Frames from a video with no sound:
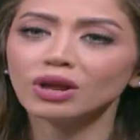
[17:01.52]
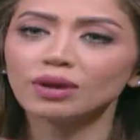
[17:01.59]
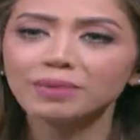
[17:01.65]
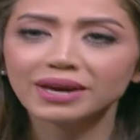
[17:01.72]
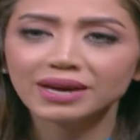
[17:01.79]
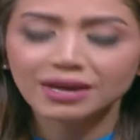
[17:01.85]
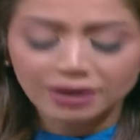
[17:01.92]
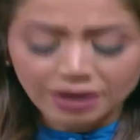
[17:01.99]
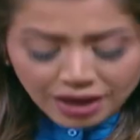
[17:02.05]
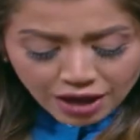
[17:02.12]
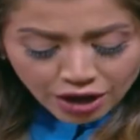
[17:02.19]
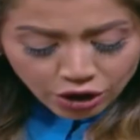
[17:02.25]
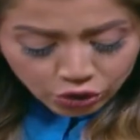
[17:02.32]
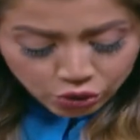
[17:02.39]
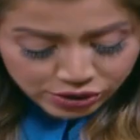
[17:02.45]
والاماكن
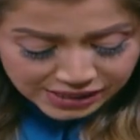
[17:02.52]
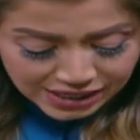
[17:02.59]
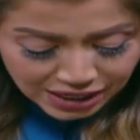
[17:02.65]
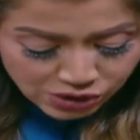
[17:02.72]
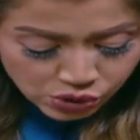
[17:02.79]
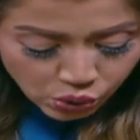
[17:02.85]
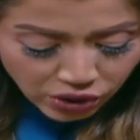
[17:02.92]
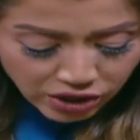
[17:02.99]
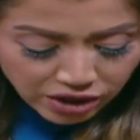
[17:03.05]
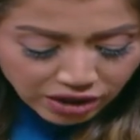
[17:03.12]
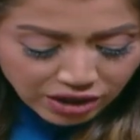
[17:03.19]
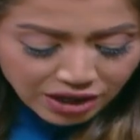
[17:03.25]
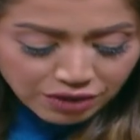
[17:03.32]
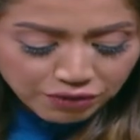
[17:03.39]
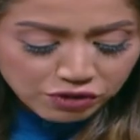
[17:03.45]
كرسيين
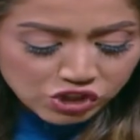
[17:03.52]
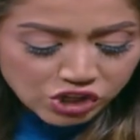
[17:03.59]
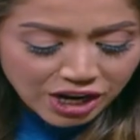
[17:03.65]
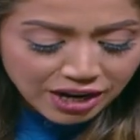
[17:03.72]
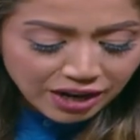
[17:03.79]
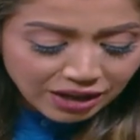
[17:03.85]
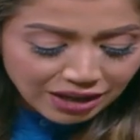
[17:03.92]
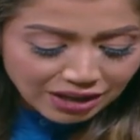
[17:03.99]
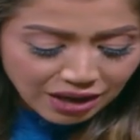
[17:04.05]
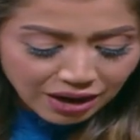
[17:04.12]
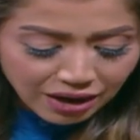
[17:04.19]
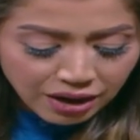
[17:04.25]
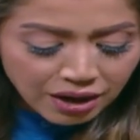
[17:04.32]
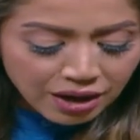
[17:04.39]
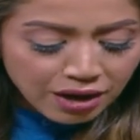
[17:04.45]
صغيرين في شارع
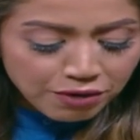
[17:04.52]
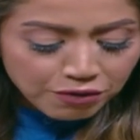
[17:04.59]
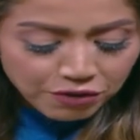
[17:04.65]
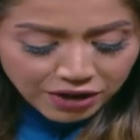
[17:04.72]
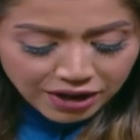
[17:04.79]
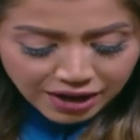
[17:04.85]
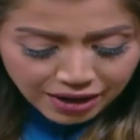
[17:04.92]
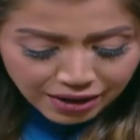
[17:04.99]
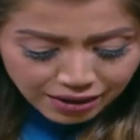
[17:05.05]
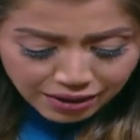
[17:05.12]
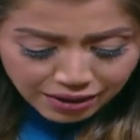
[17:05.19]
كده في